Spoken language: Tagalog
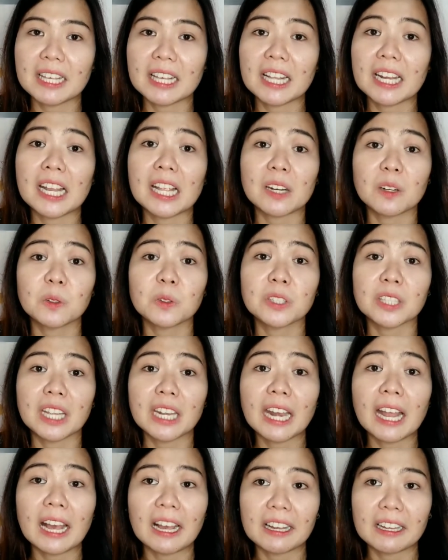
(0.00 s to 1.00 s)
kalaro
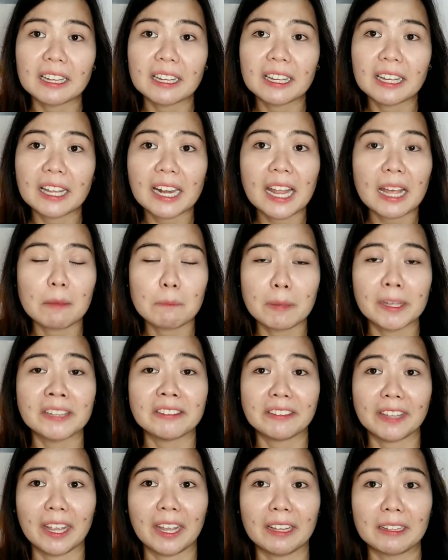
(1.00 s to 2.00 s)
niya lang,
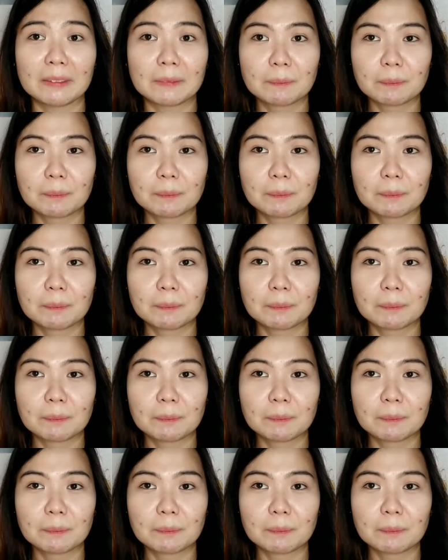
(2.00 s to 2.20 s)
kalaban niya.